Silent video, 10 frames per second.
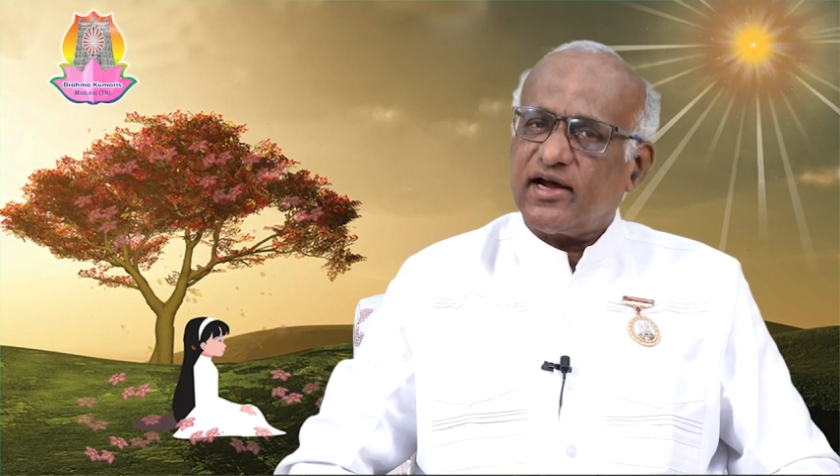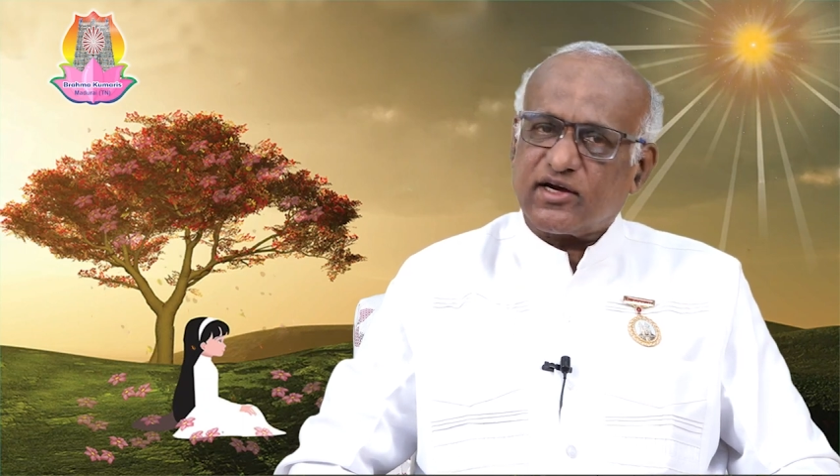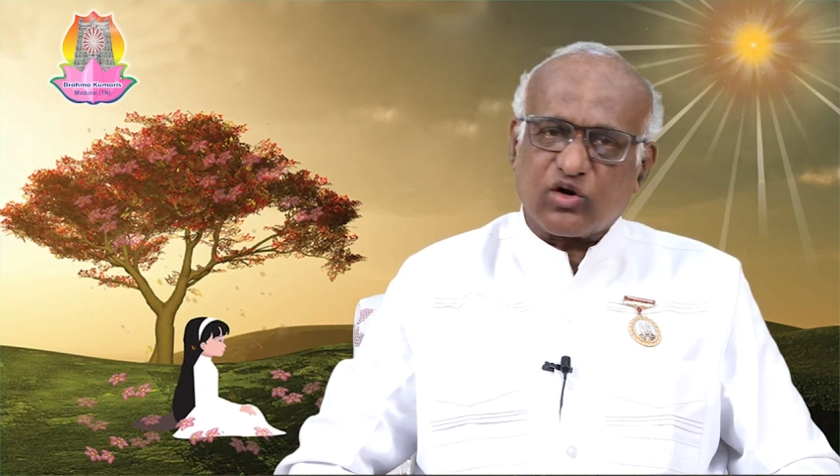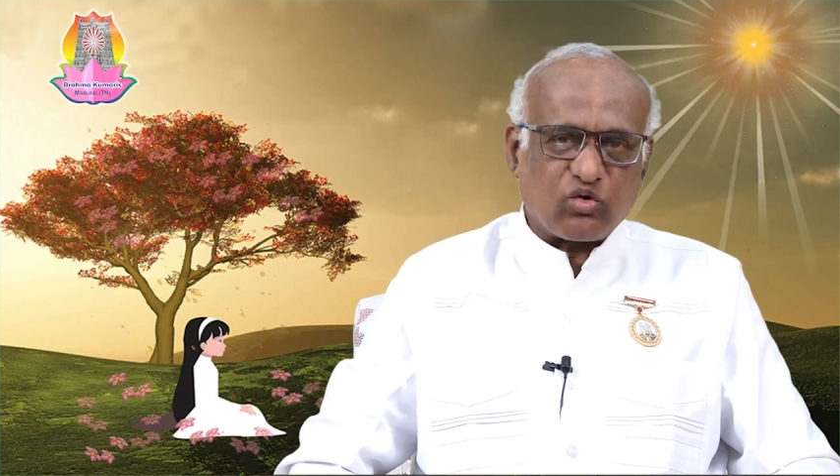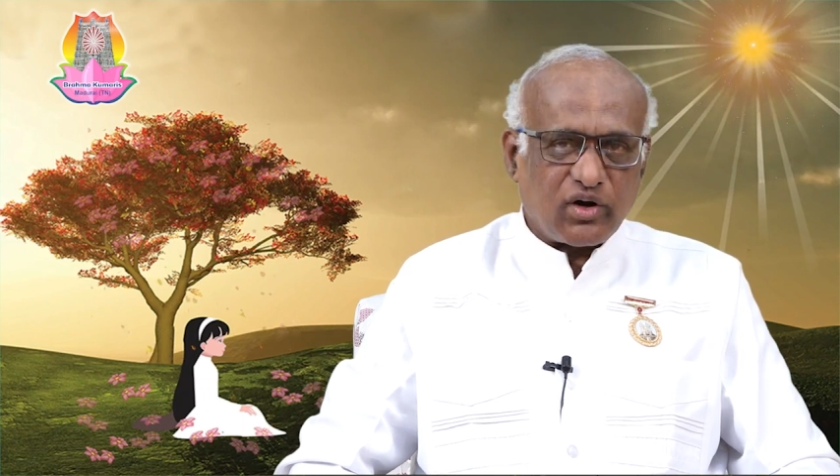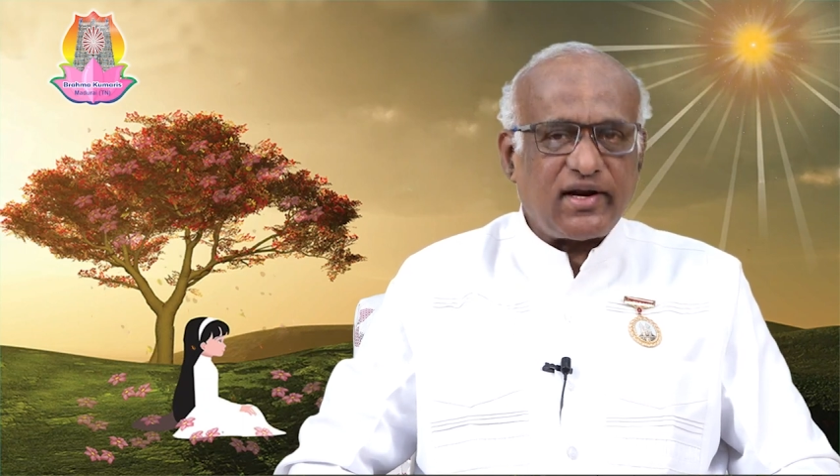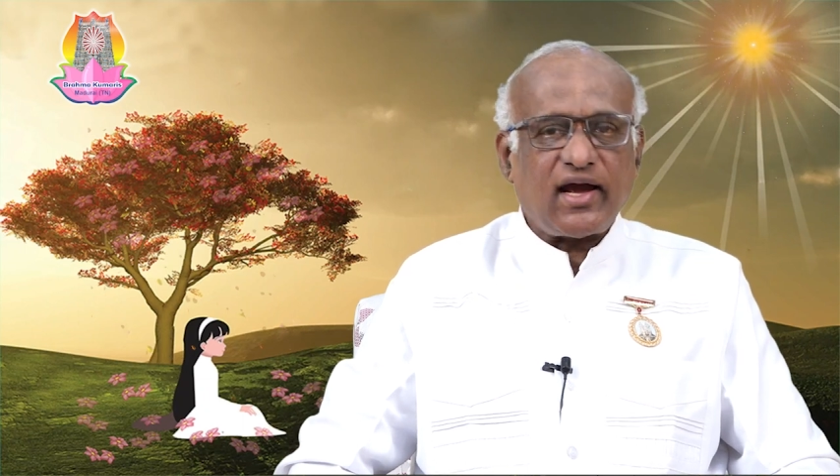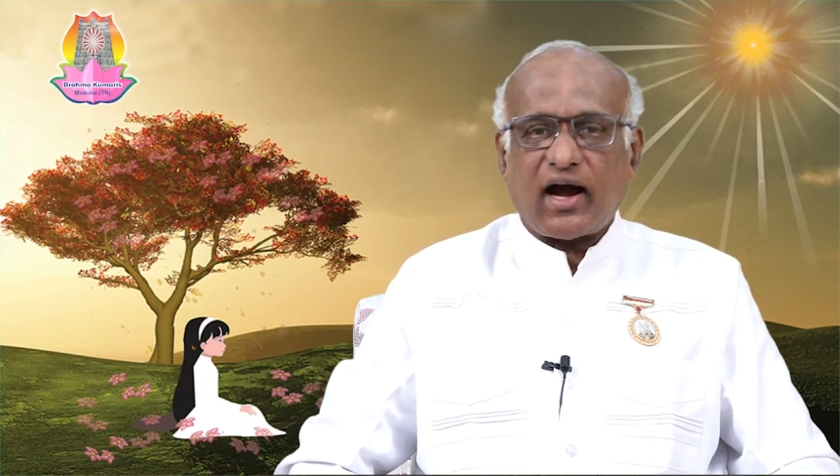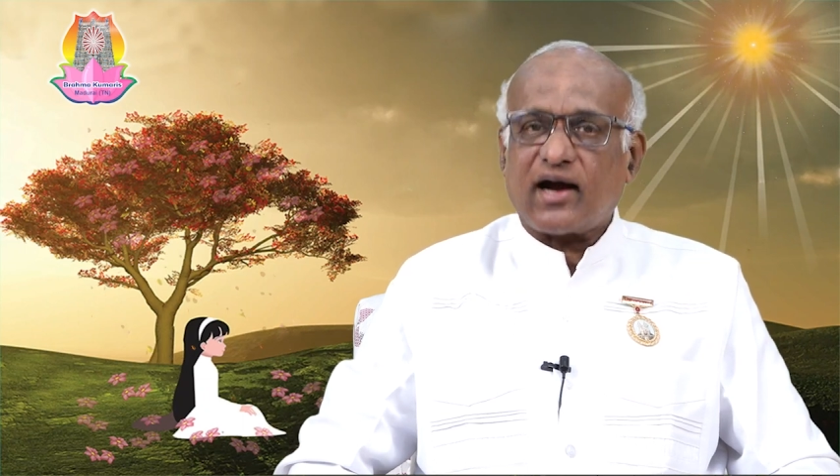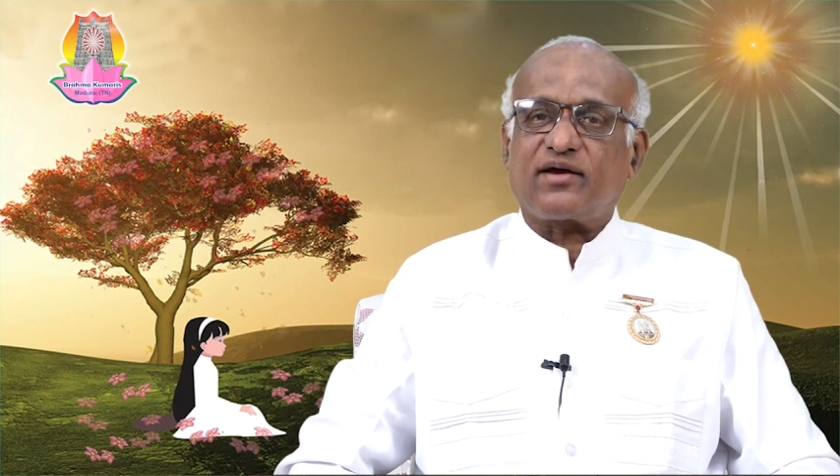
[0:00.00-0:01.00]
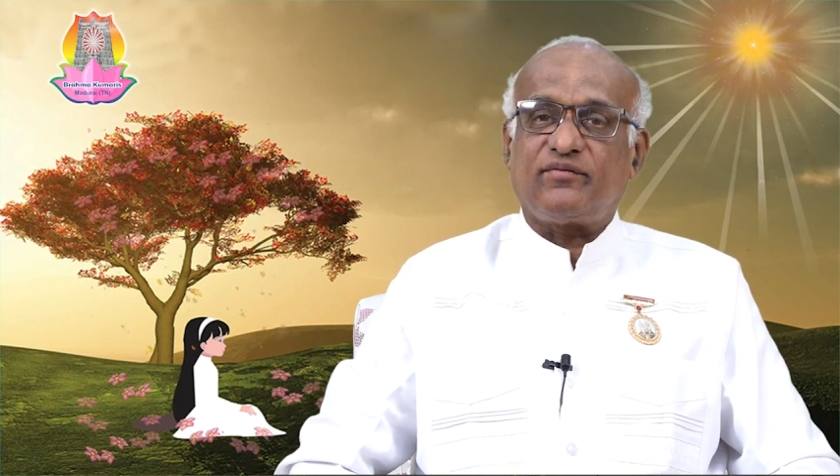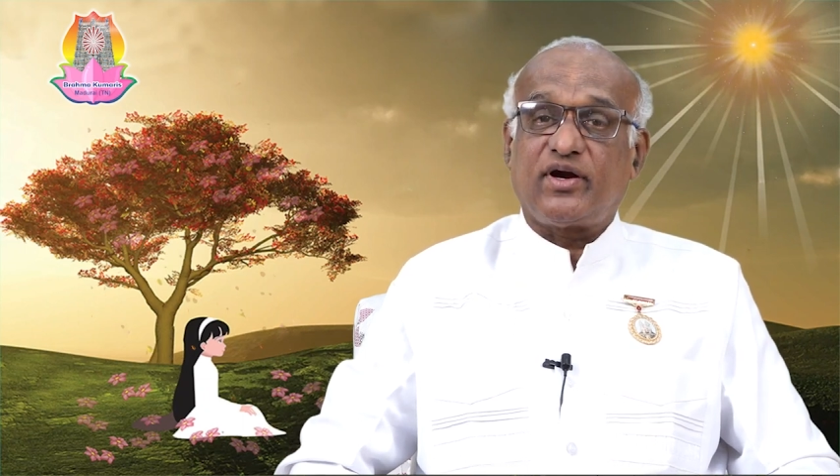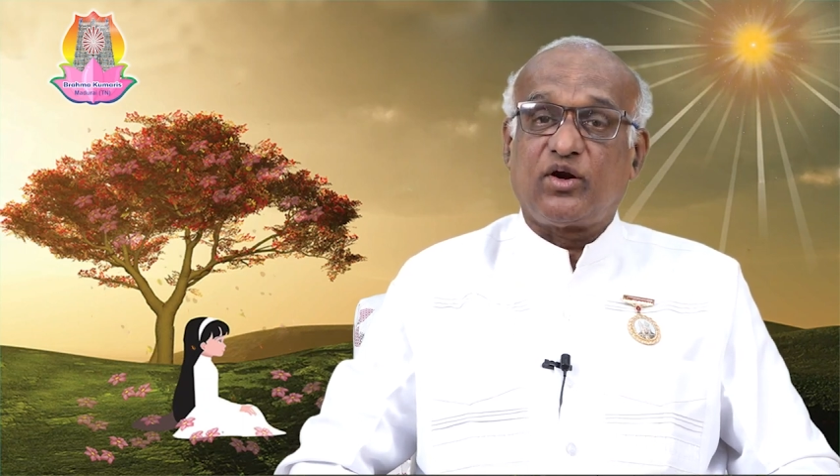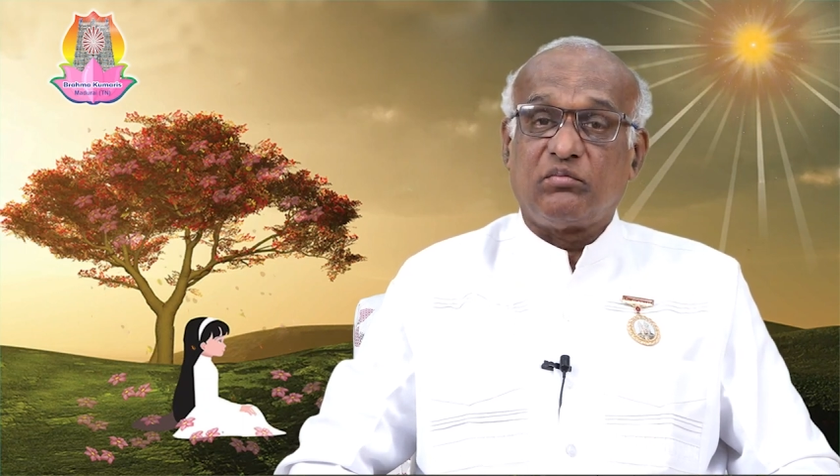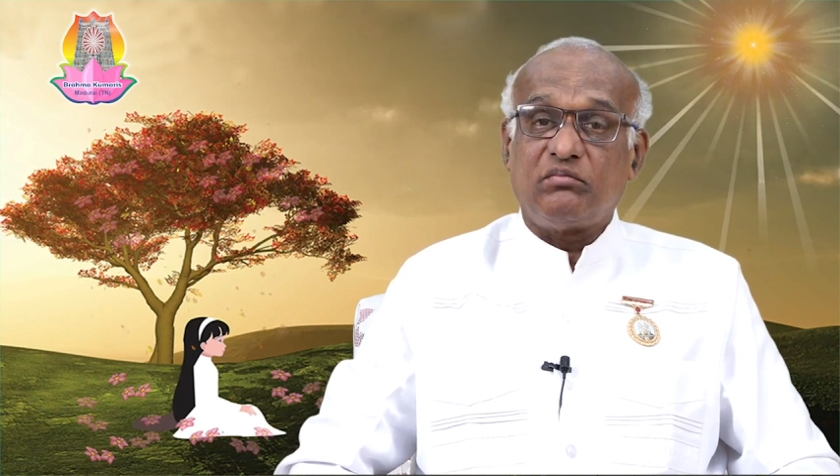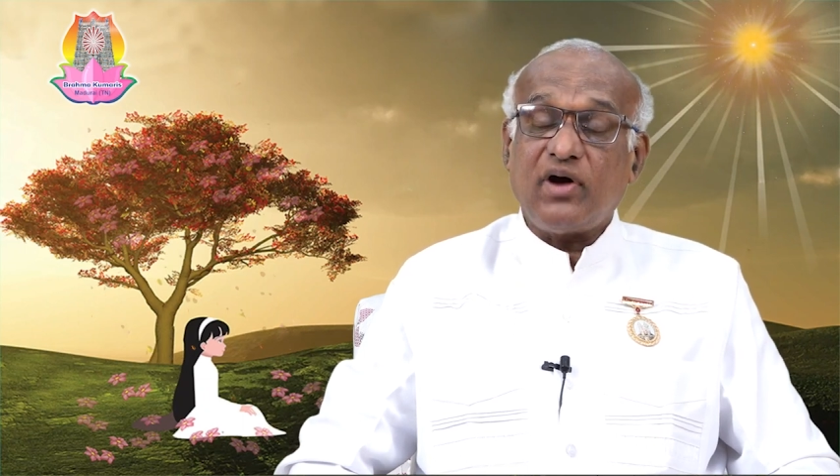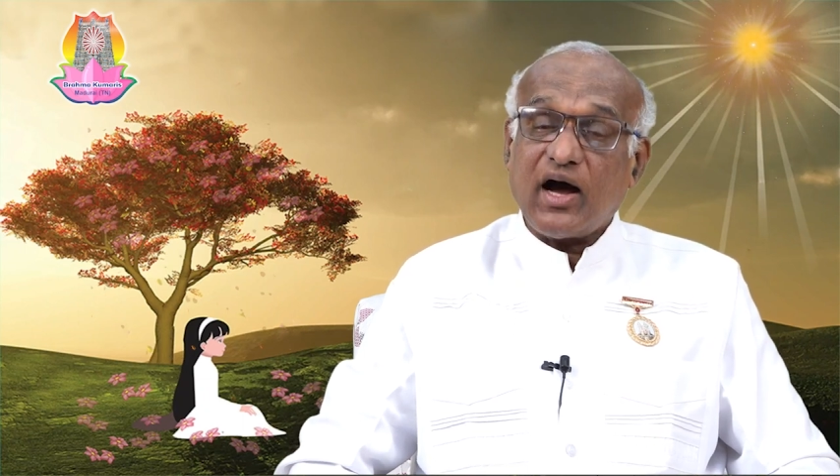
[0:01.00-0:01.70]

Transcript: ஏற்றுக்கொண்டே ஆக வேண்டும்